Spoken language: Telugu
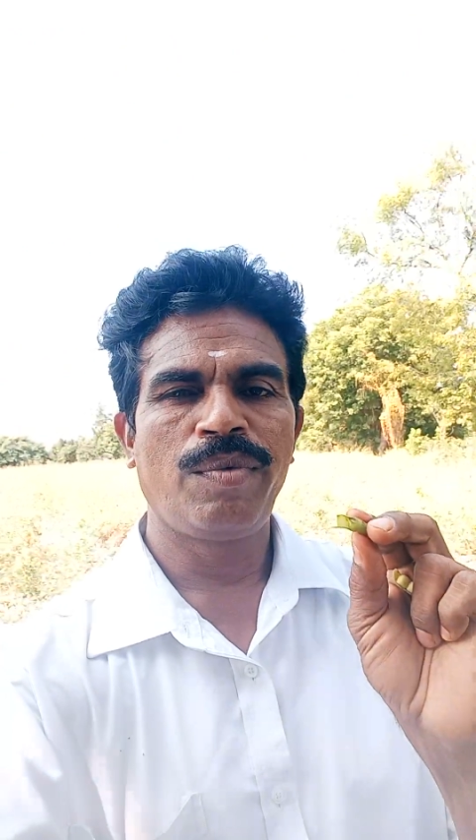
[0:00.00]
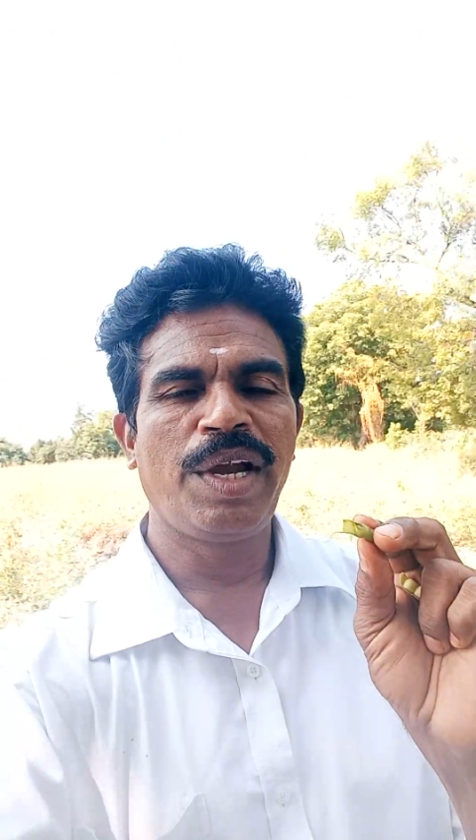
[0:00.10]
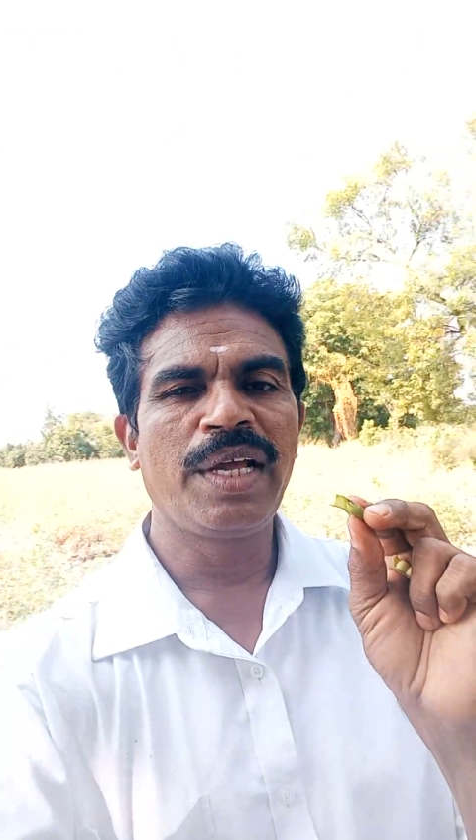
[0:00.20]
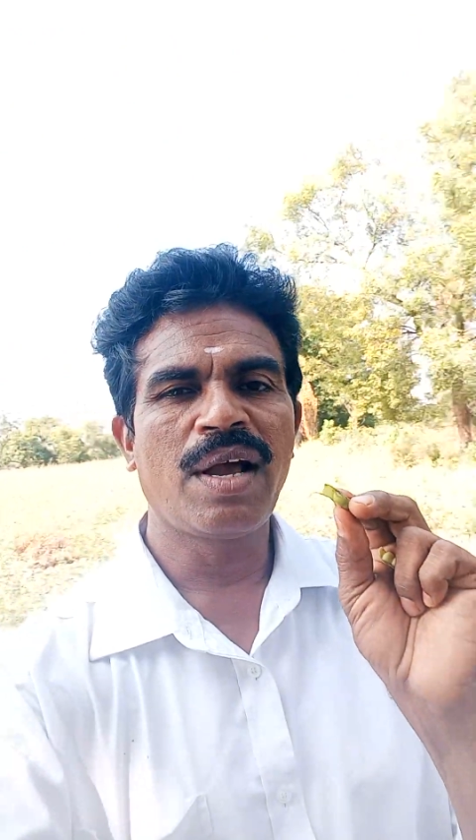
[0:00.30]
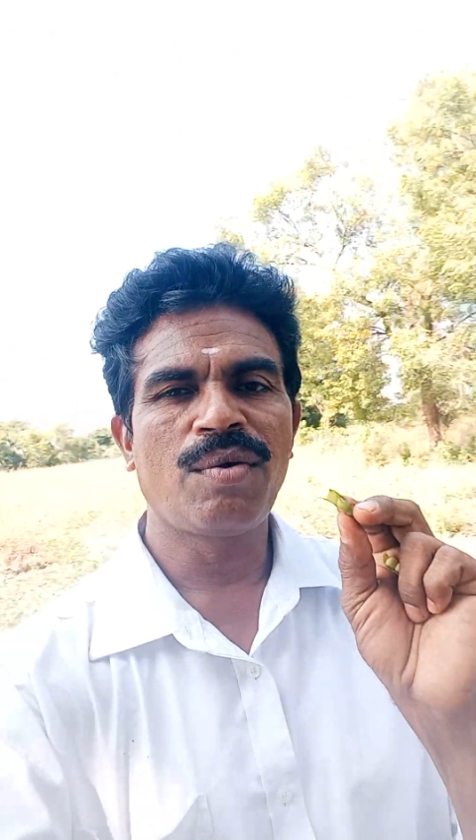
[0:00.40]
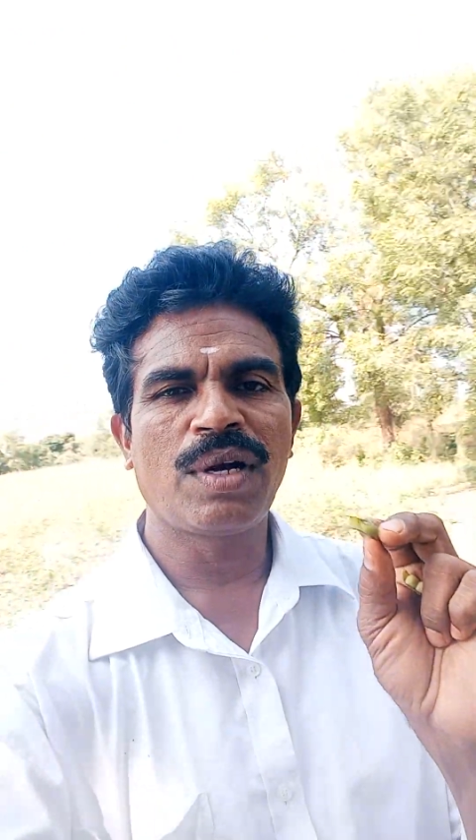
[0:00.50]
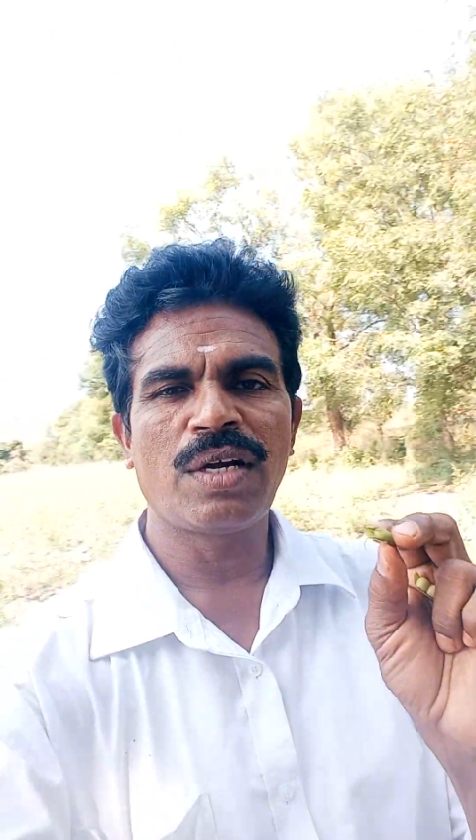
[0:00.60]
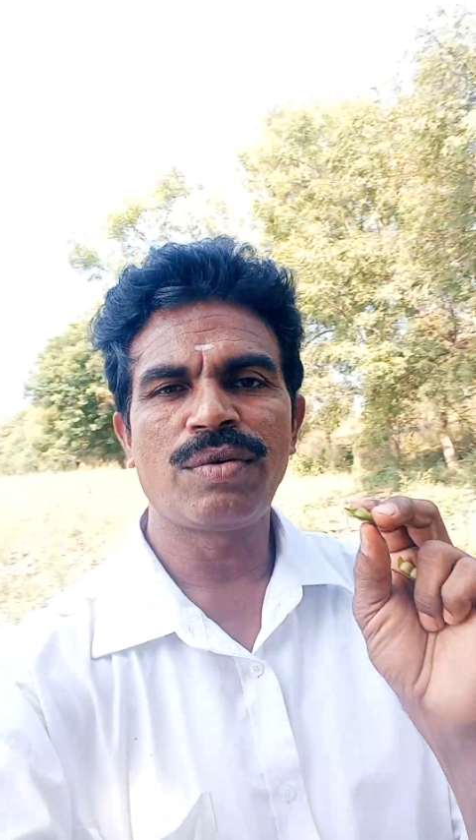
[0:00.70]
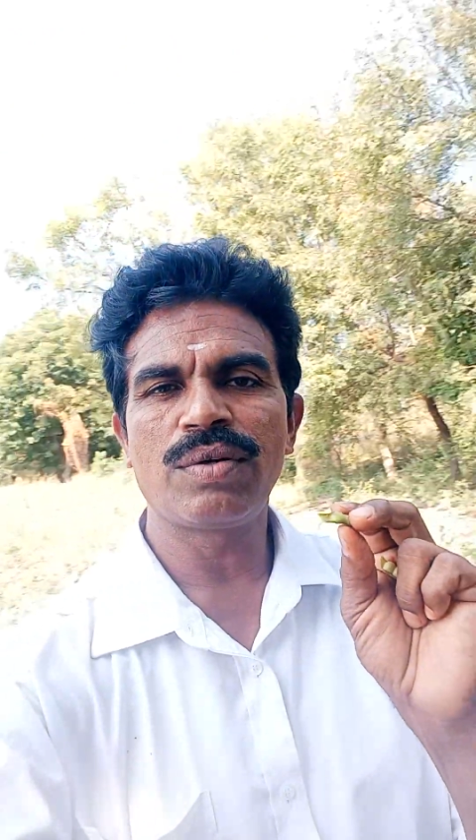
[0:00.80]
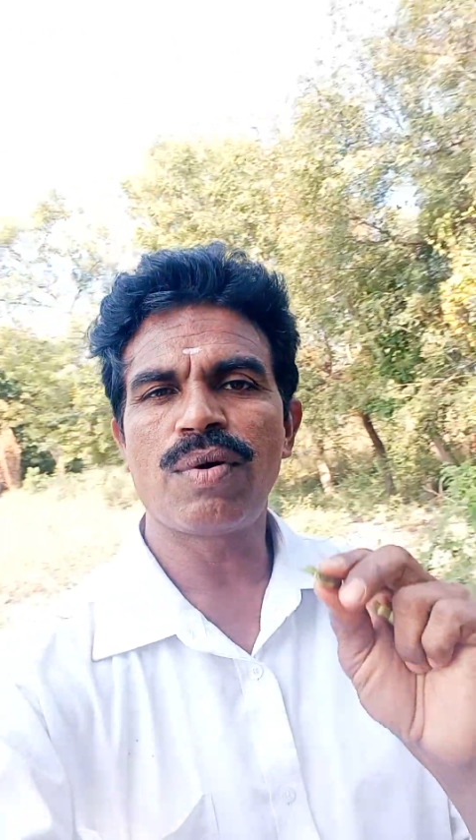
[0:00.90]
వేడిగా
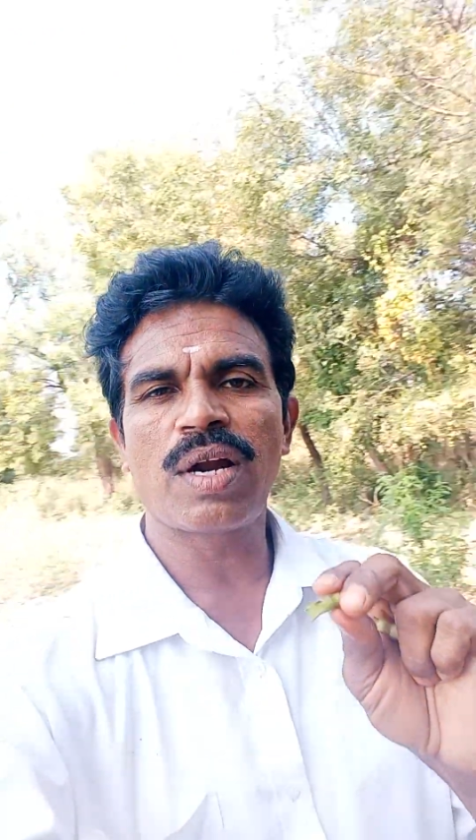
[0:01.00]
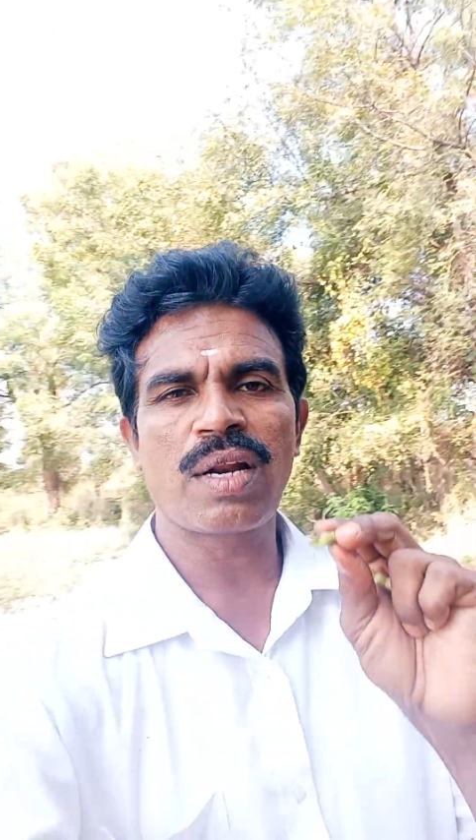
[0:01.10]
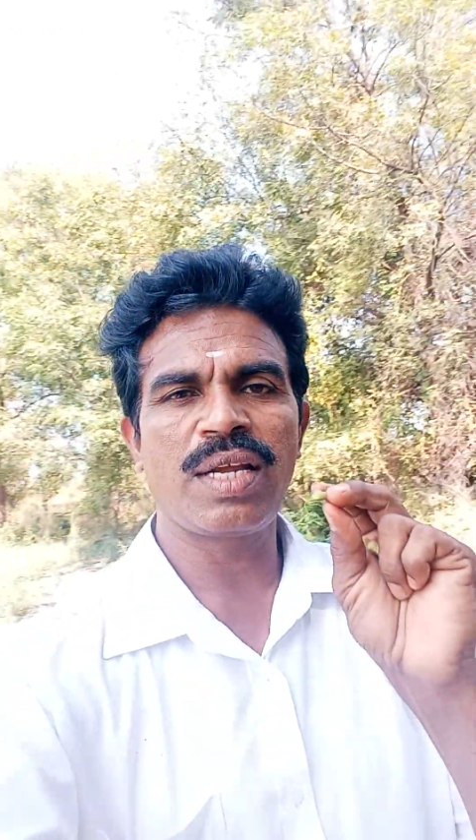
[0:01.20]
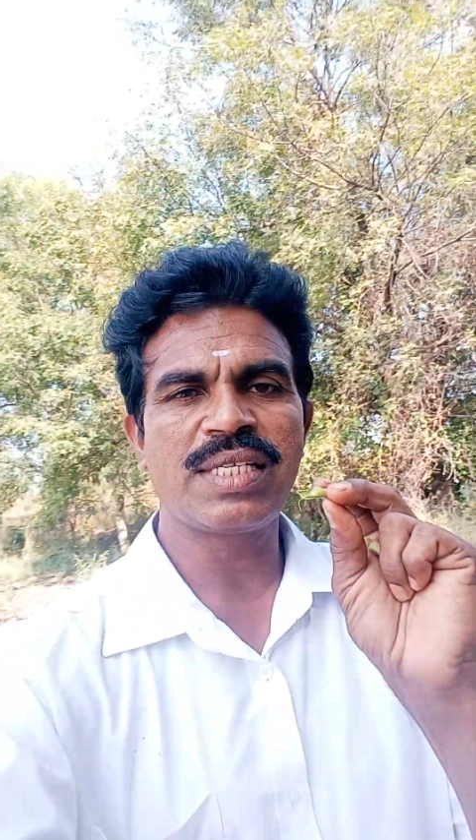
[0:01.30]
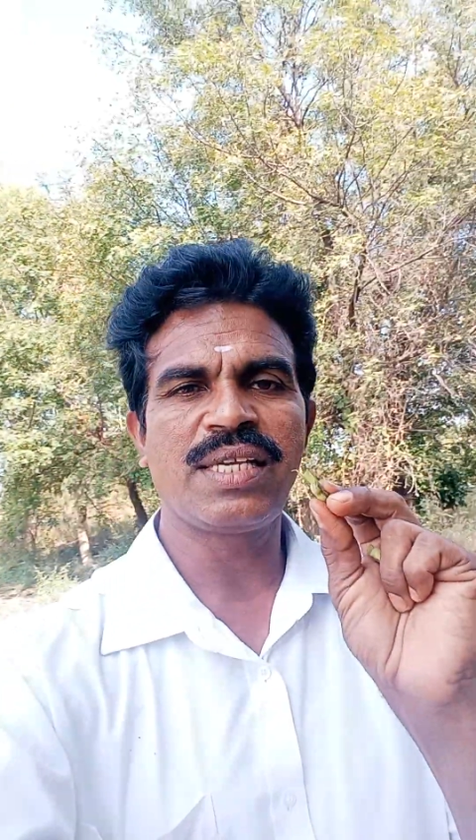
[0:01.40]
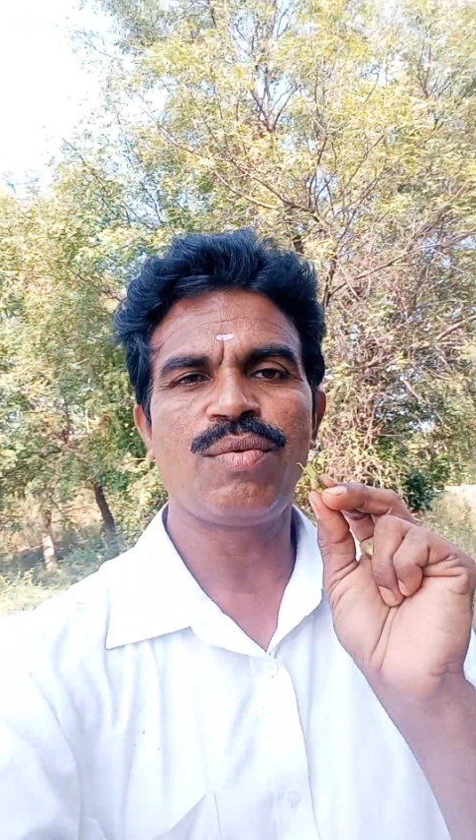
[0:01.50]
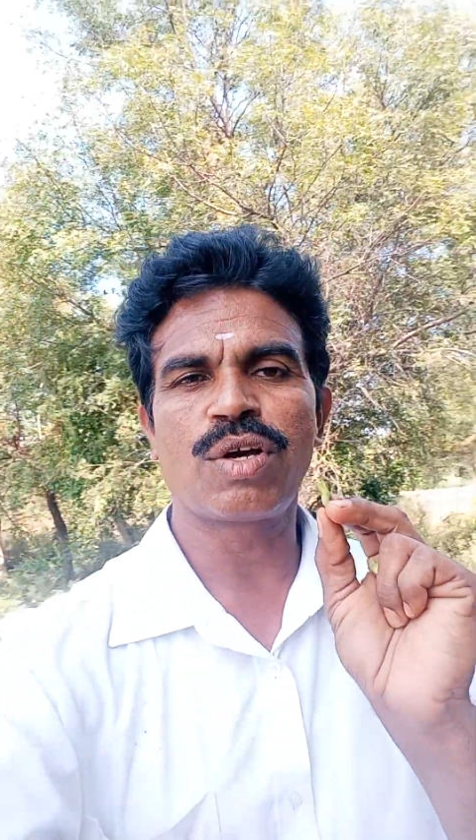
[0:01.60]
ఉన్నటువంటి వాటర్లో వేసి